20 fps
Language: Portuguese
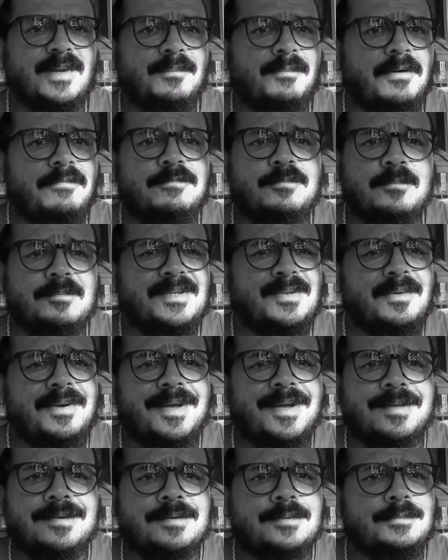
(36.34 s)
Uma fome do
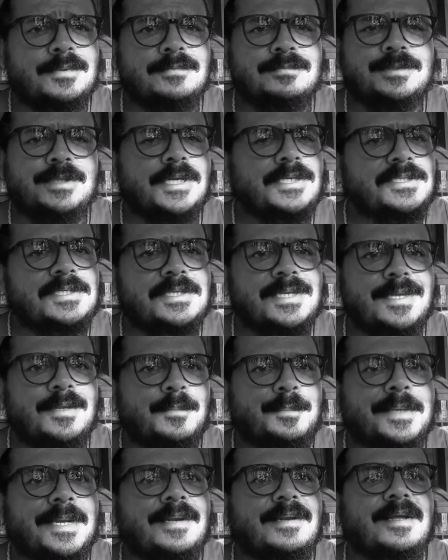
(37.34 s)
caramba, não tinha
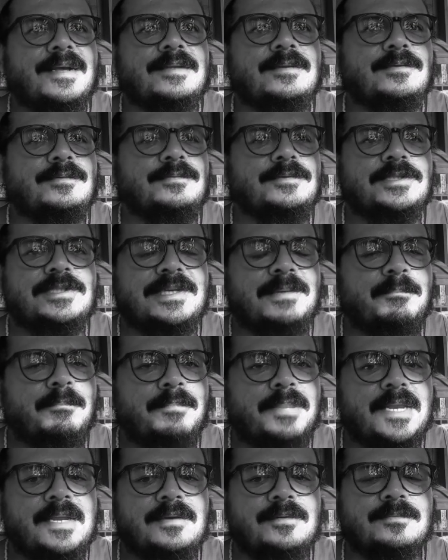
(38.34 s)
dinheiro para nada, não tinha
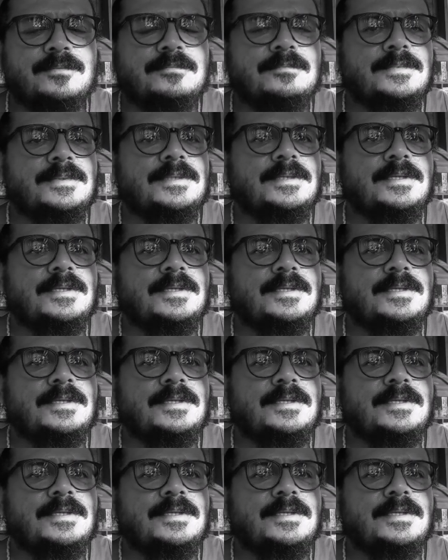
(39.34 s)
emprego.